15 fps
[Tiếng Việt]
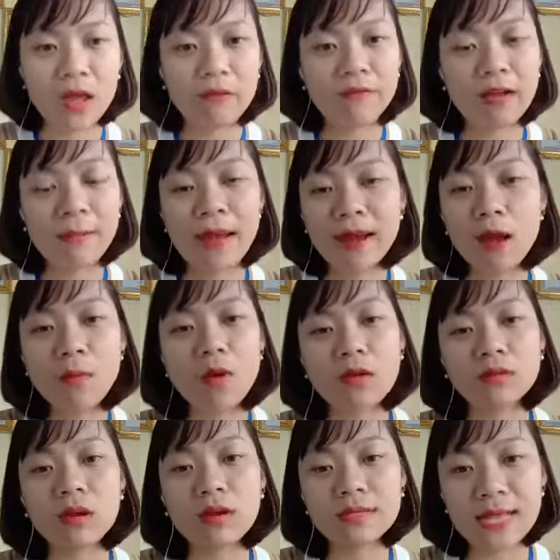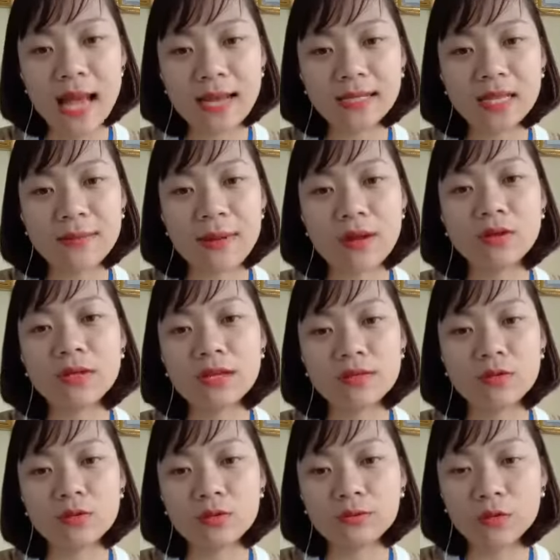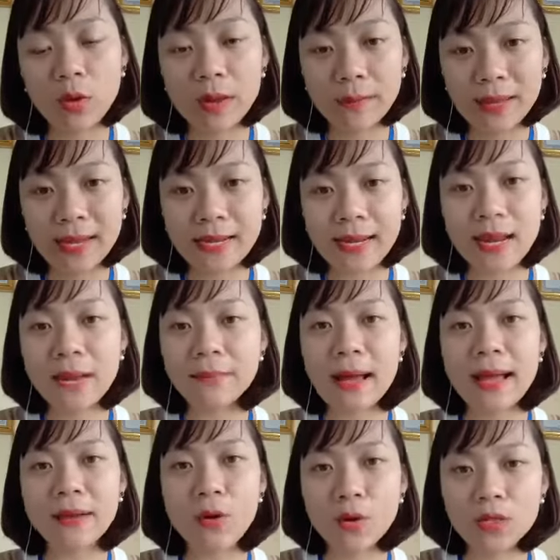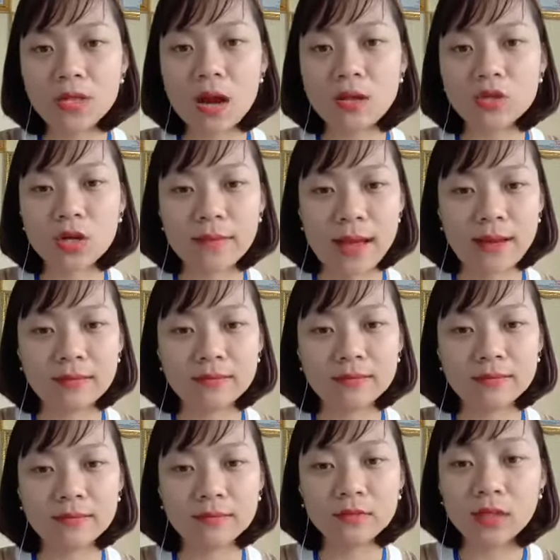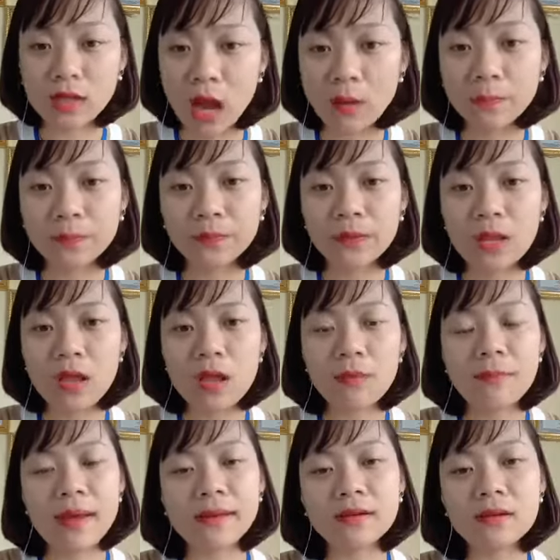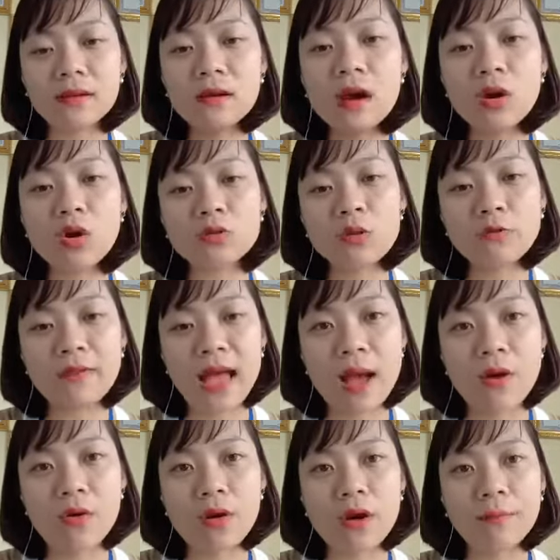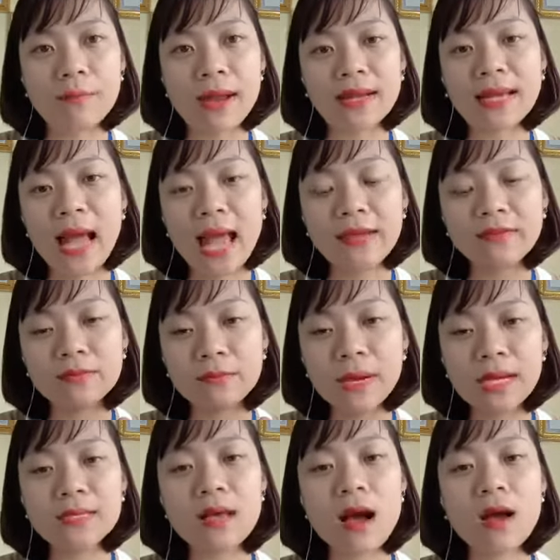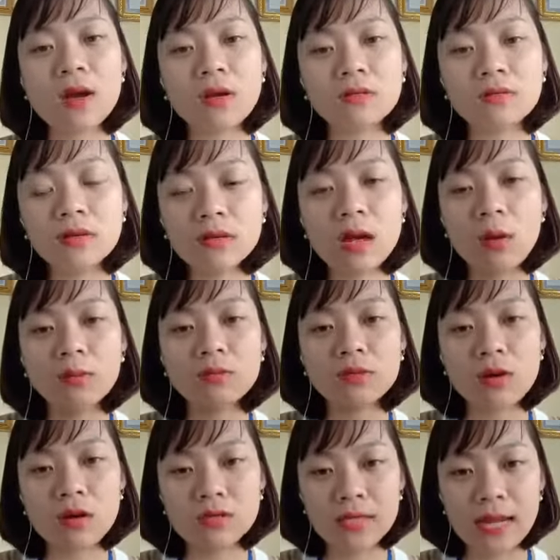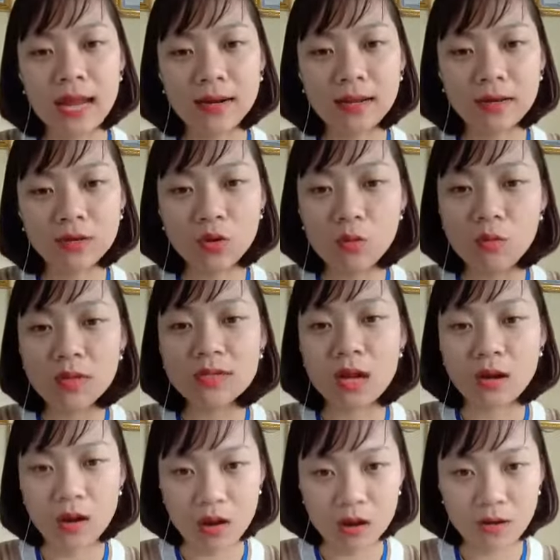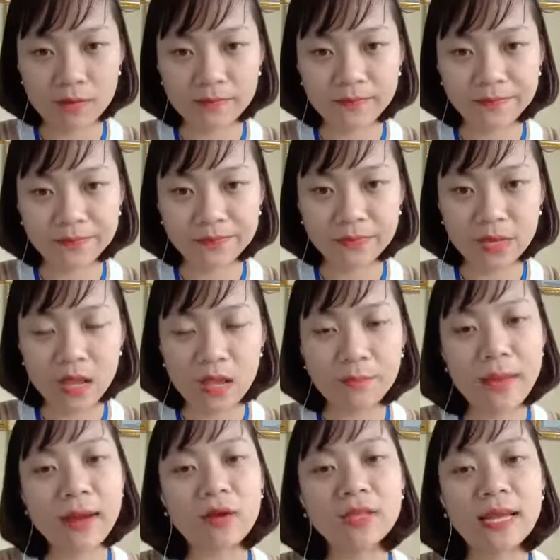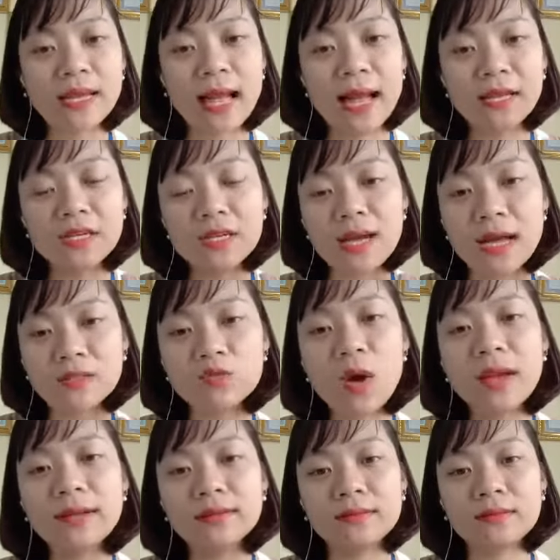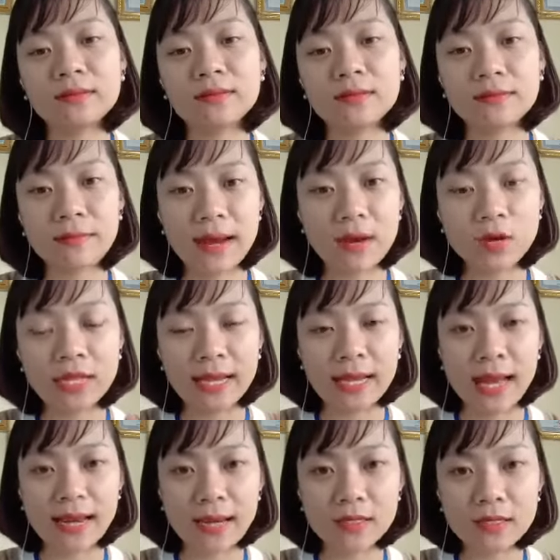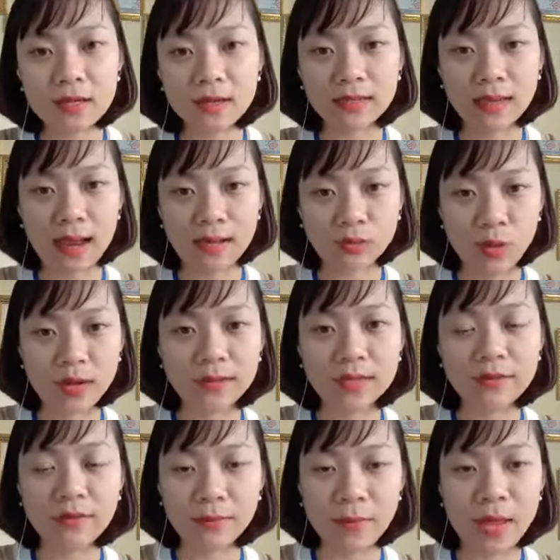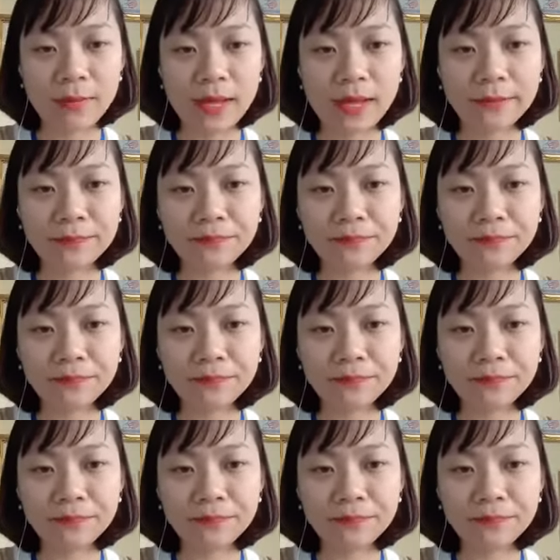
Và bạn không có thời gian thì bạn có thể sử dụng Top FB để đăng bài hỗ trợ cho các bạn tự động. Bạn cứ đưa nội dung vào, bạn cài mấy giờ nó tự động nó sẽ đăng lên đúng cái giờ đó. Bạn có thể cài trước cả tuần, bạn có thể cài đặt trước cả tuần cái phần mềm này,